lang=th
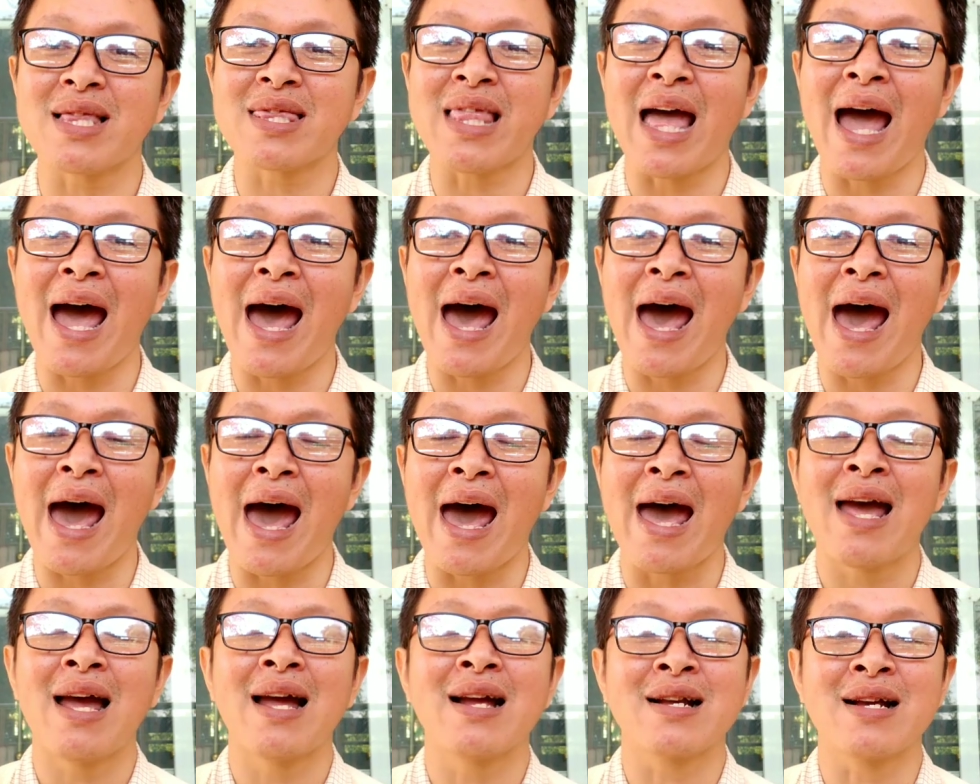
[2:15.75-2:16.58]
อัตรา
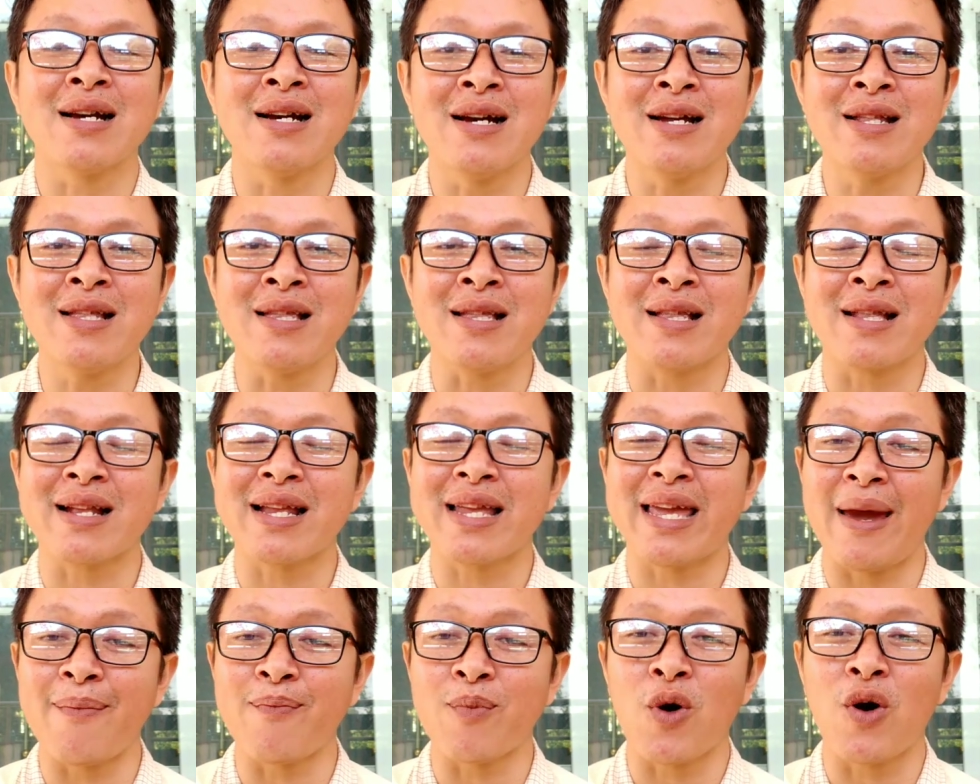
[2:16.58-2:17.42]
เงิน
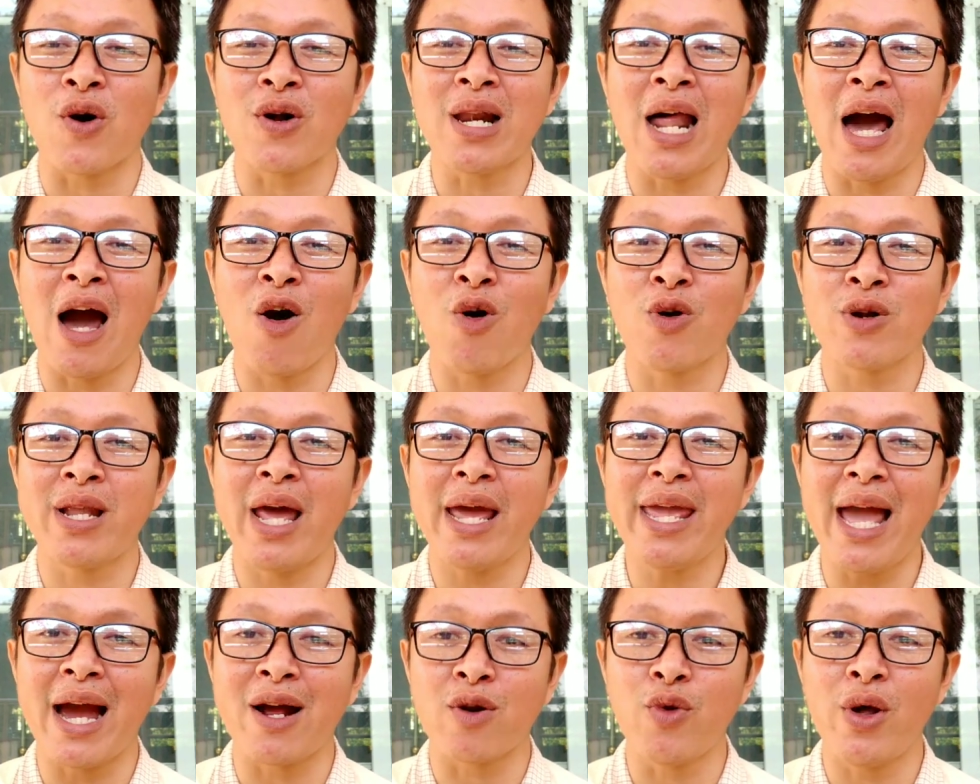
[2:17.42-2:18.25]
เก็บของเรา
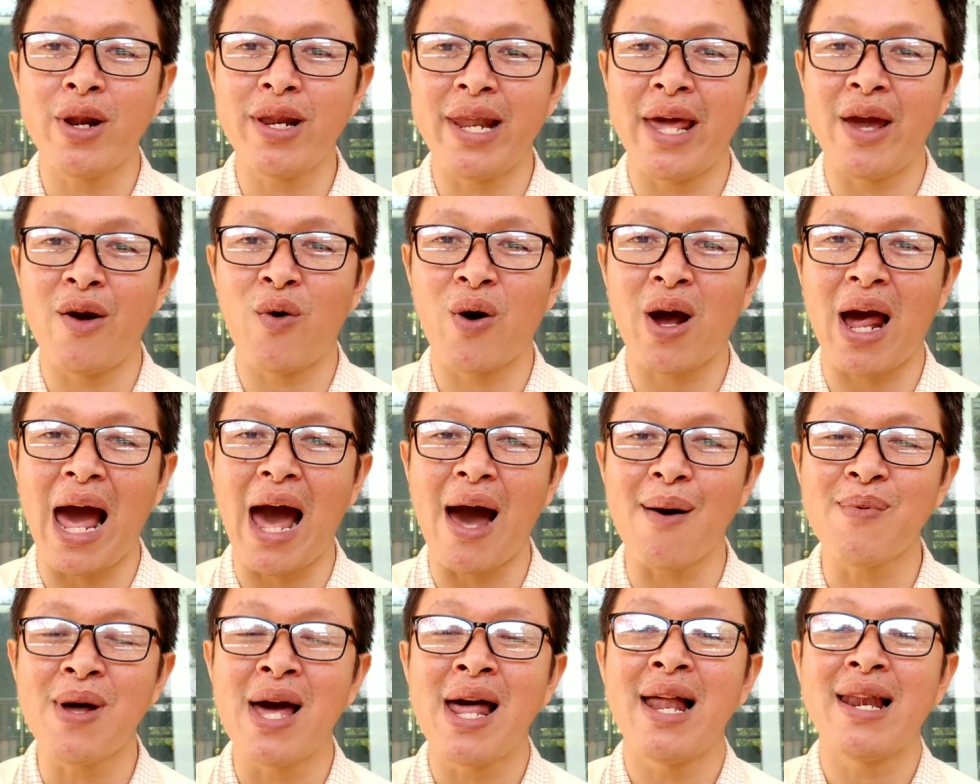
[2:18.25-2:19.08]
ได้อย่างรวดเร็วค
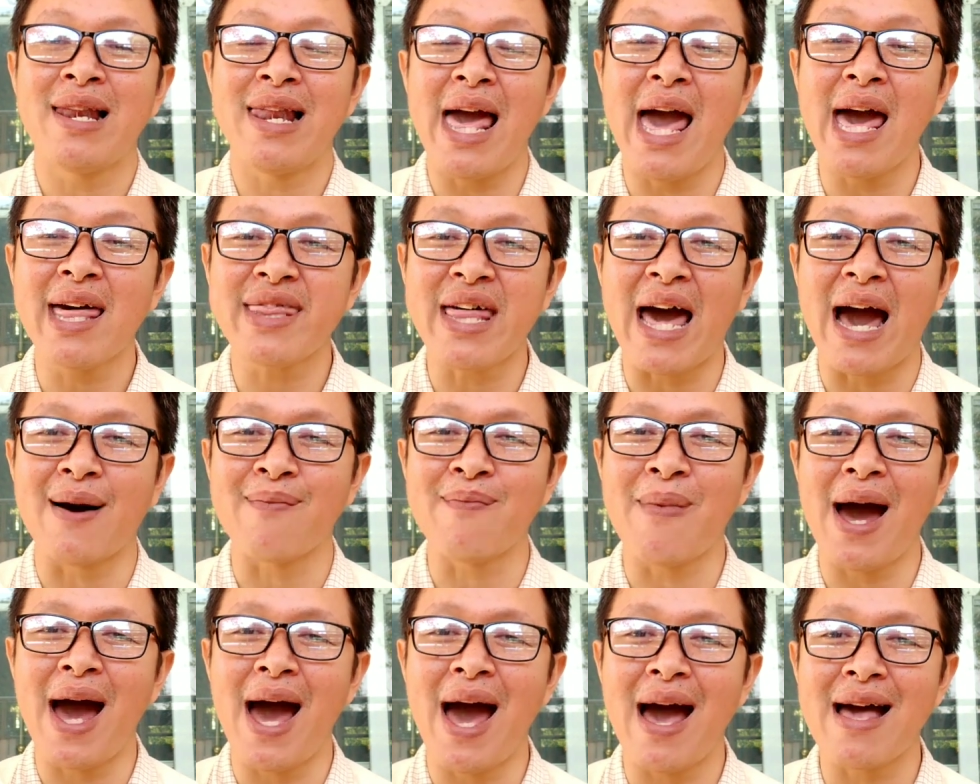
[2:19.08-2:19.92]
รับและสา
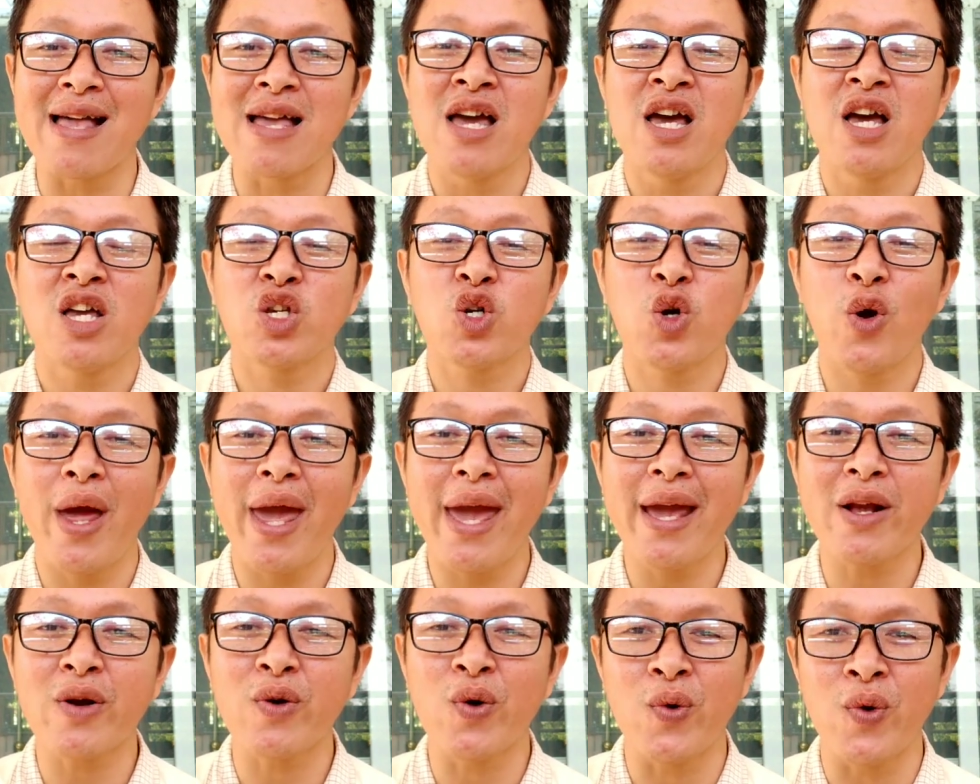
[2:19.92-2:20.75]
มารถช่วย
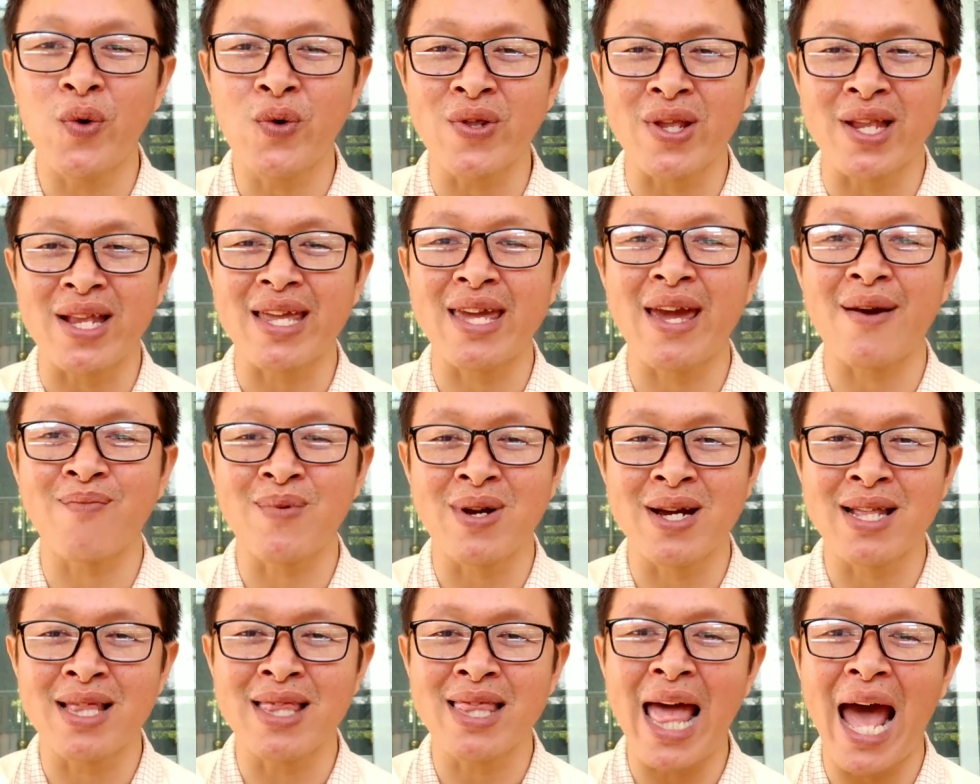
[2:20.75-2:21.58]
ให้คุณเก็บ
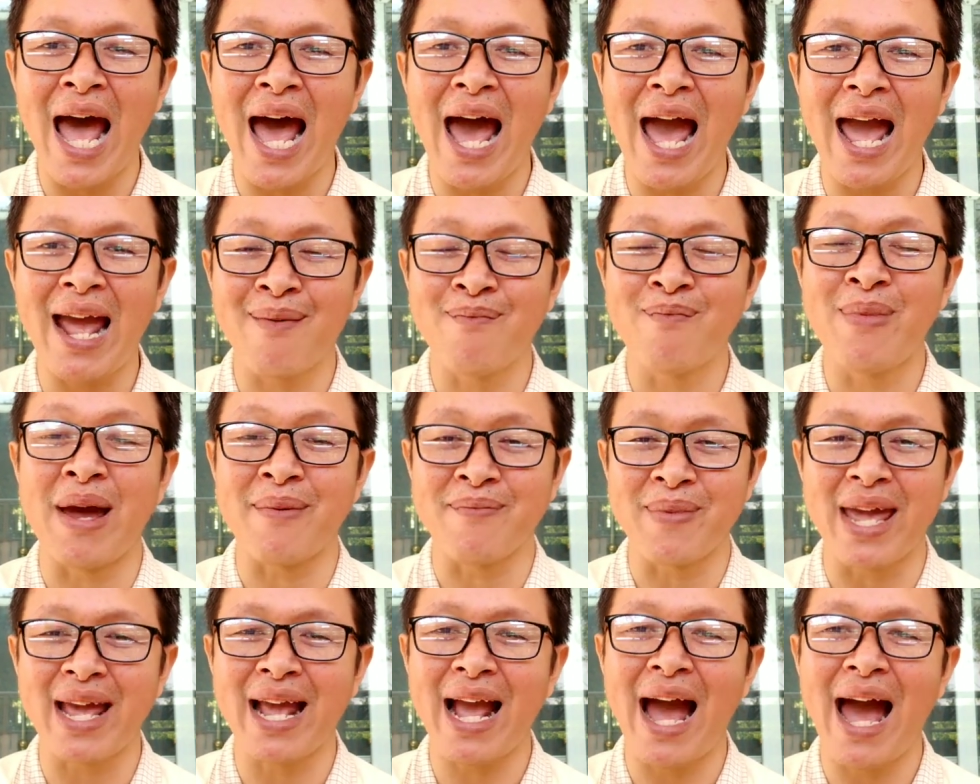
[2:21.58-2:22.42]
เงินได้แบบ
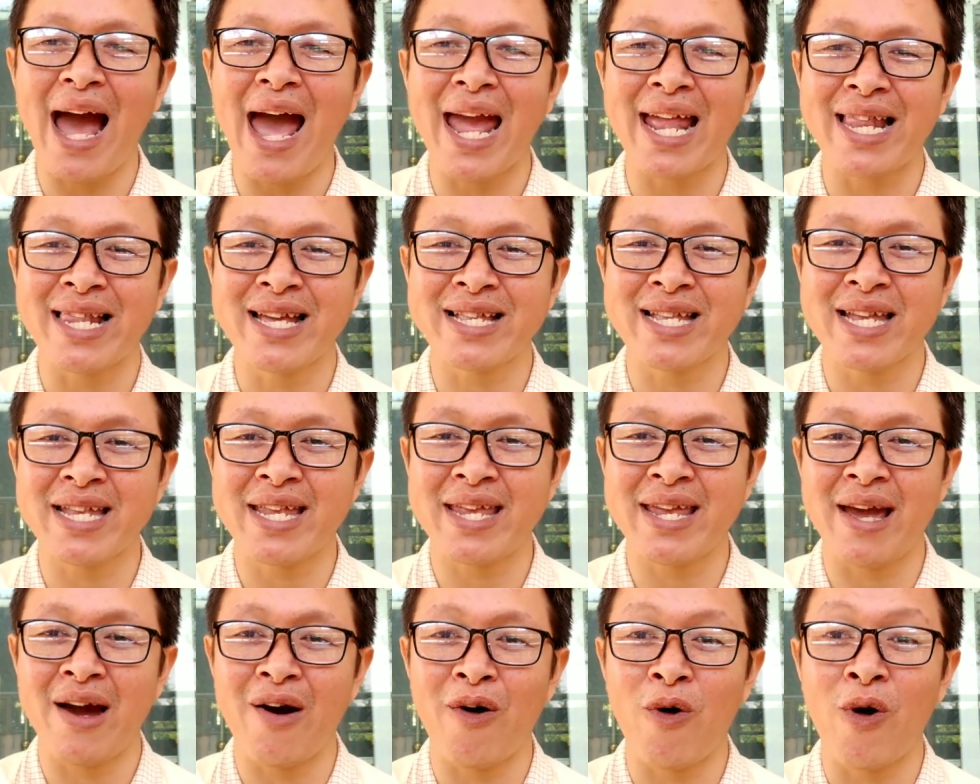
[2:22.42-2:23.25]
ง่ายๆเลยที
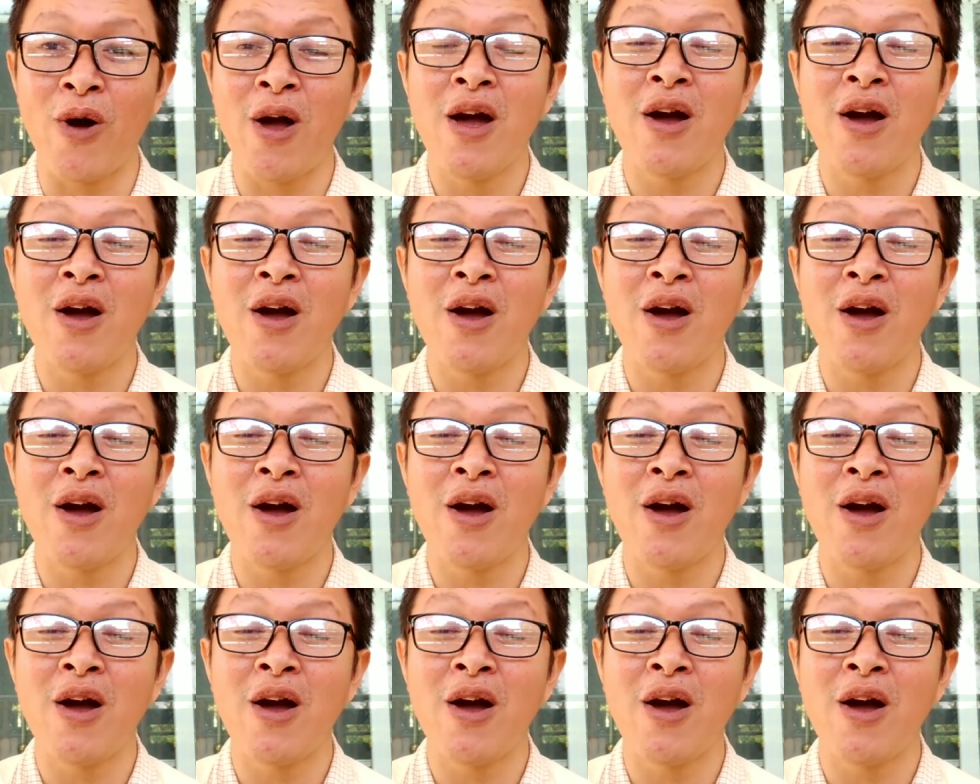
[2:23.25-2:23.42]
เดียว